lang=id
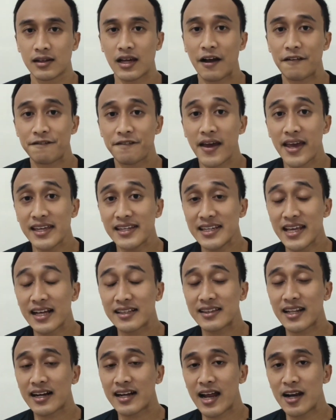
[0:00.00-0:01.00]
Kafein yang
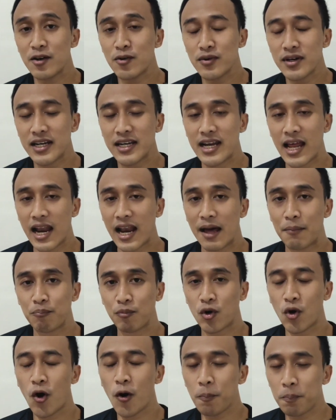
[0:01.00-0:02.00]
terkandung di
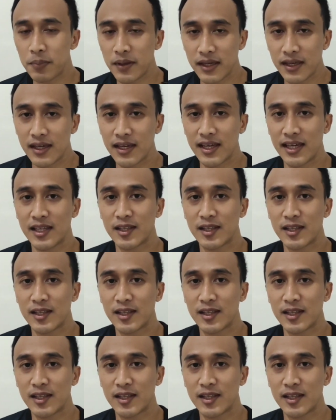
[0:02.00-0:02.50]
dalam kopi